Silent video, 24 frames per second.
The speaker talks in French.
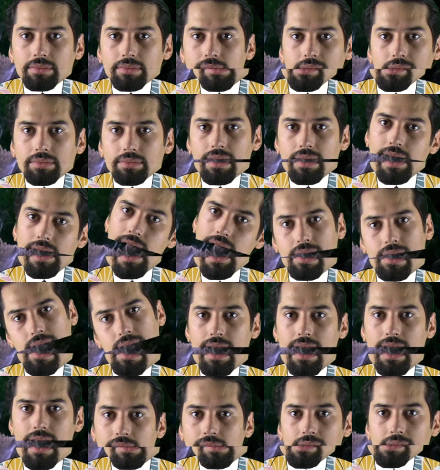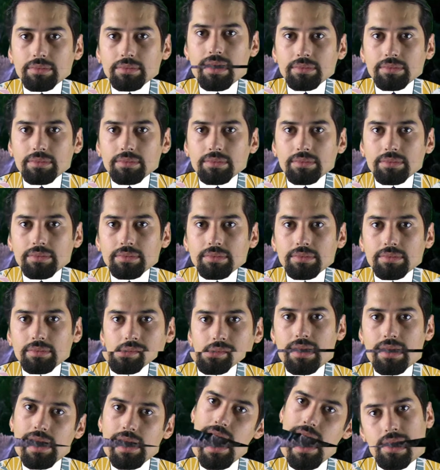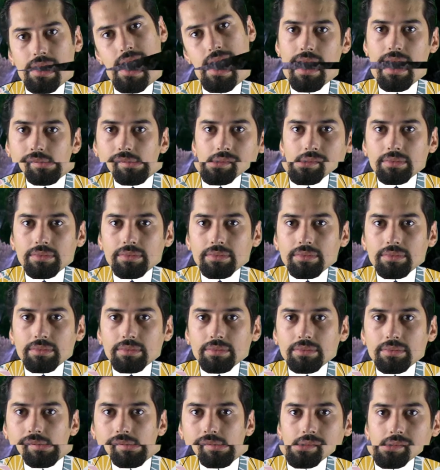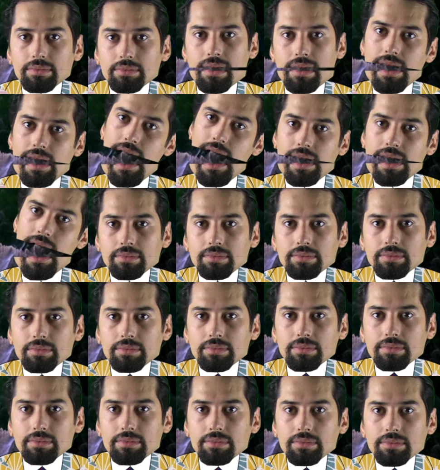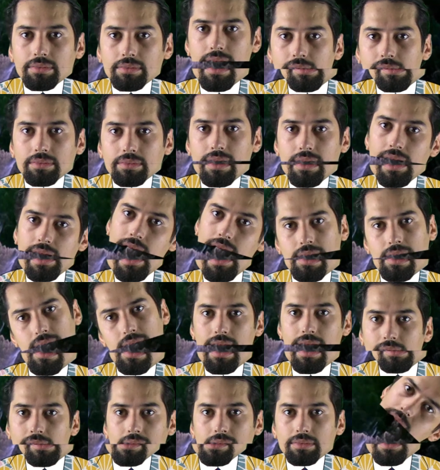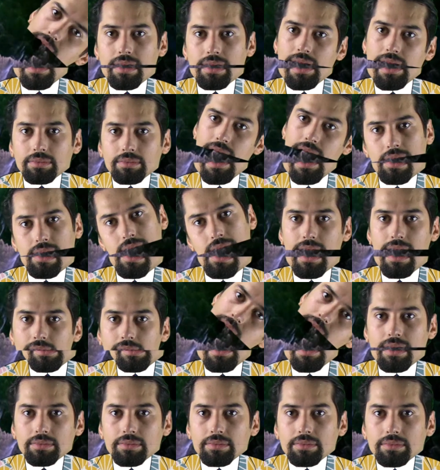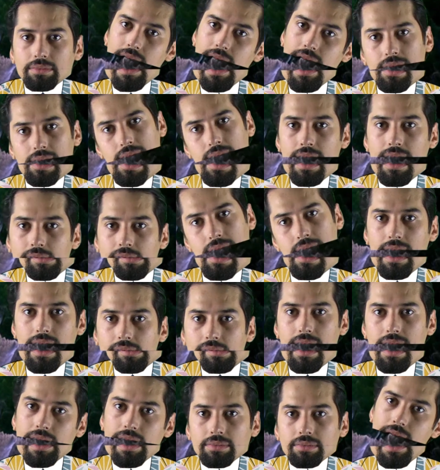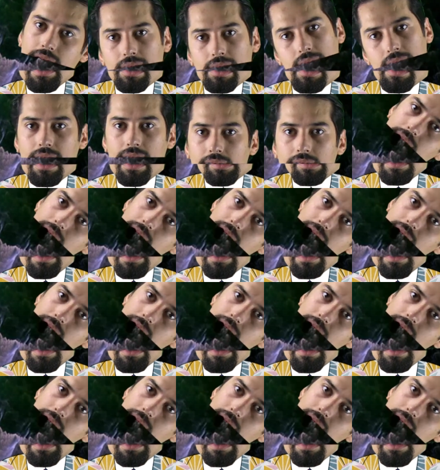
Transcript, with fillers: Première question donc. Tout le monde t'aime, moi le premier. Mais pour la fervente démocrate que tu es, ne trouves-tu pas cette situation